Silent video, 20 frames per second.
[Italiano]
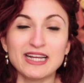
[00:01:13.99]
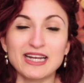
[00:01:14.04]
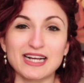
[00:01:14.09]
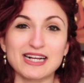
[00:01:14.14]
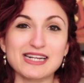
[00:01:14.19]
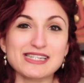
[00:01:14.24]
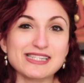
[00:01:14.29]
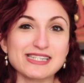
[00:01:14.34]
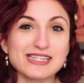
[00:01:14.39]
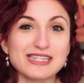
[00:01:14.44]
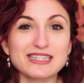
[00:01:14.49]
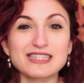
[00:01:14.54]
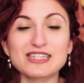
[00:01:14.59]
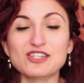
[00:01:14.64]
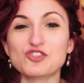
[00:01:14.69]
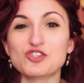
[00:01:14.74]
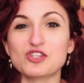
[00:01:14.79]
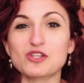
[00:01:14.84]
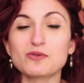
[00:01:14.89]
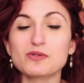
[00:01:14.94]
La casa
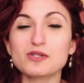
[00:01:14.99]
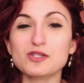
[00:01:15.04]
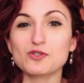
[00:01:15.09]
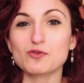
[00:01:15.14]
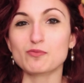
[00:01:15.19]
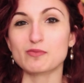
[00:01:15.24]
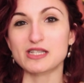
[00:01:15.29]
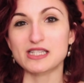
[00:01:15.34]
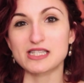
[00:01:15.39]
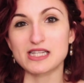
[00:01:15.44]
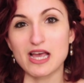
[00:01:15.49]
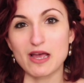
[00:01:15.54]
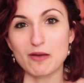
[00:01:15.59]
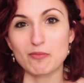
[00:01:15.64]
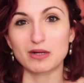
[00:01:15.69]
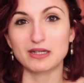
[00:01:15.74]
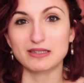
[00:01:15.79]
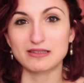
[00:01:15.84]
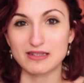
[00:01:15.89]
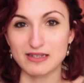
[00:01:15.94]
editrice di questo mese è
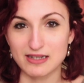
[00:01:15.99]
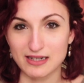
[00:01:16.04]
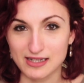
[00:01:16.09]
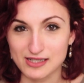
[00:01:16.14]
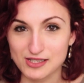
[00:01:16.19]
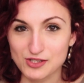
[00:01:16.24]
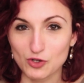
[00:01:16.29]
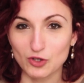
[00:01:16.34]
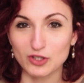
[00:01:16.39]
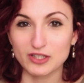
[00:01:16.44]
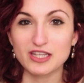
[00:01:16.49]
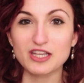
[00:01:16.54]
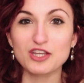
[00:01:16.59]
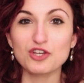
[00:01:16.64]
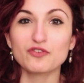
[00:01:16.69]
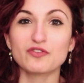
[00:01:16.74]
Baldini e Castoldi.